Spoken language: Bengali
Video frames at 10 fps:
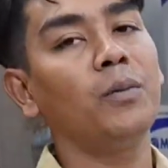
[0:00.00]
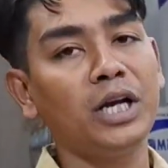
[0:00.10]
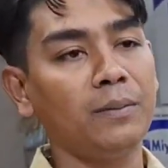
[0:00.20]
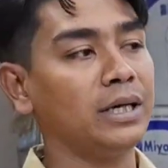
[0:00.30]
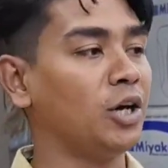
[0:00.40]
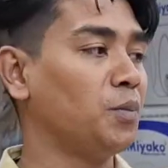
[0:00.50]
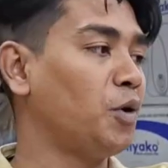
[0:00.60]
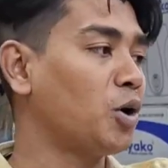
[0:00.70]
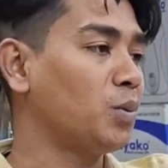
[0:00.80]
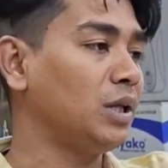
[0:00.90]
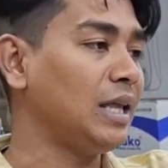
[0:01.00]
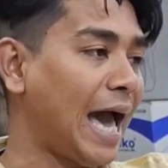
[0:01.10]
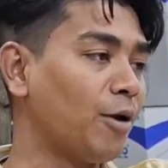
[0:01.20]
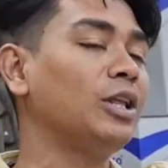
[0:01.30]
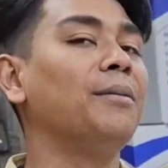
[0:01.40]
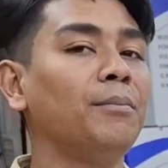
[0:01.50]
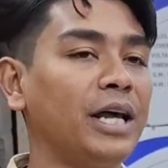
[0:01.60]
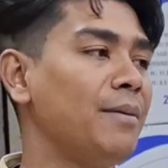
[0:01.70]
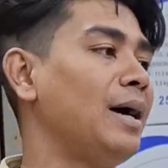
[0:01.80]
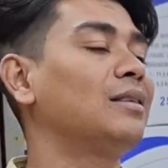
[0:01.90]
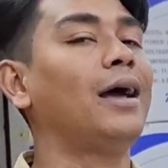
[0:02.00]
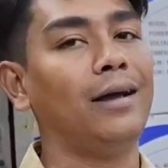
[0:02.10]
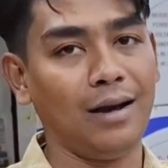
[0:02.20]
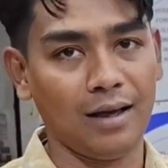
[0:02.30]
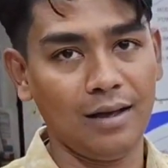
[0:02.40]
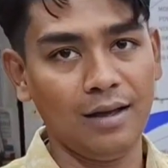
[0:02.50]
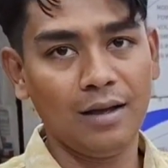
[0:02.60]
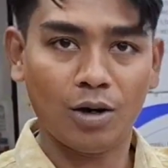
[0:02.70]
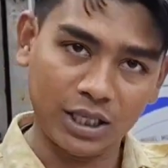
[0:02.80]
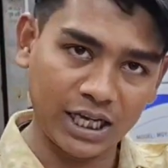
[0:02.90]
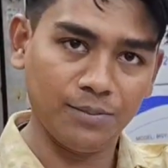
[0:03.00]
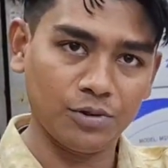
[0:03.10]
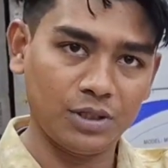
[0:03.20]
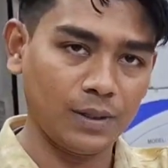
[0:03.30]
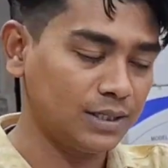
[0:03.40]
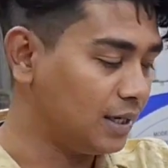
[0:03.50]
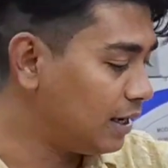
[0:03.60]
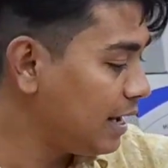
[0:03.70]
হবে নেবেন কারণ পরবর্তীতে আরো দাম বাড়ে মাল থাকে না কথা কি বুঝতে পারছেন